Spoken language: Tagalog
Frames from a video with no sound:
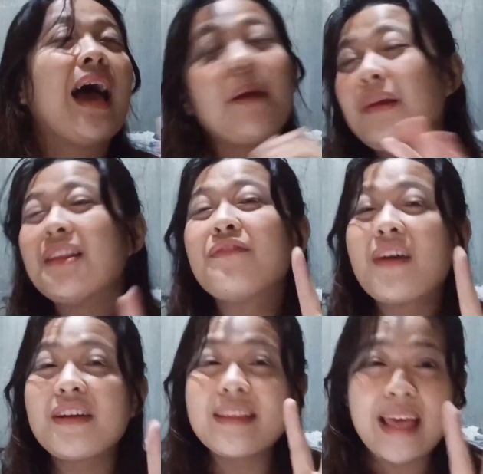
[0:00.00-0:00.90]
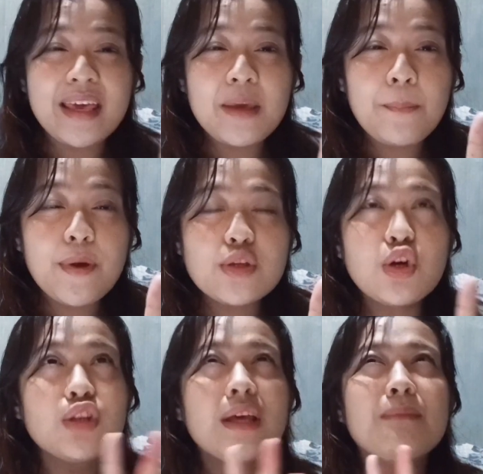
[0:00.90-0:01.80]
I'm not a very techy
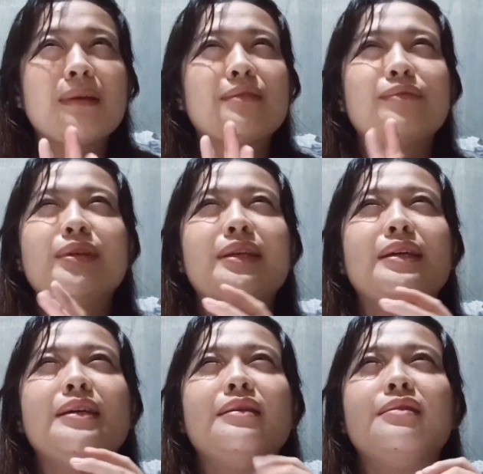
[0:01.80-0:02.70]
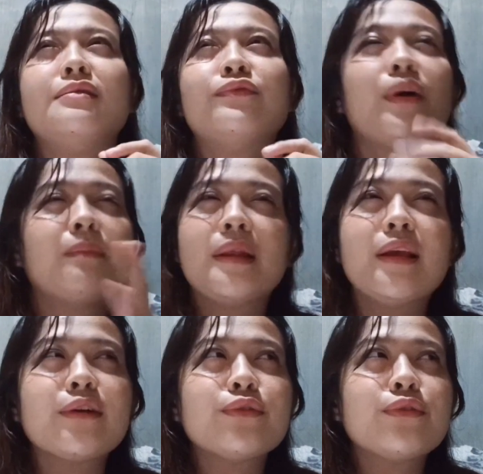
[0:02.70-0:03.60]
person. I'm not really
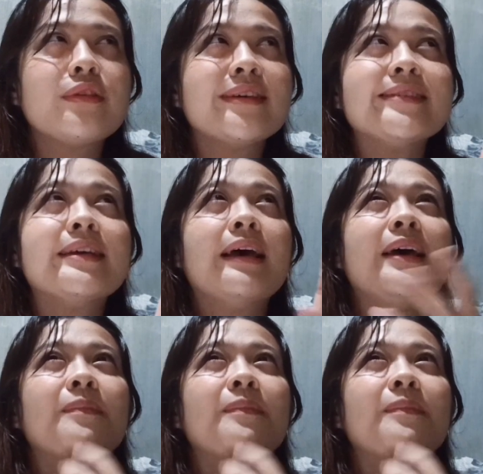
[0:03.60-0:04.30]
familiar to this.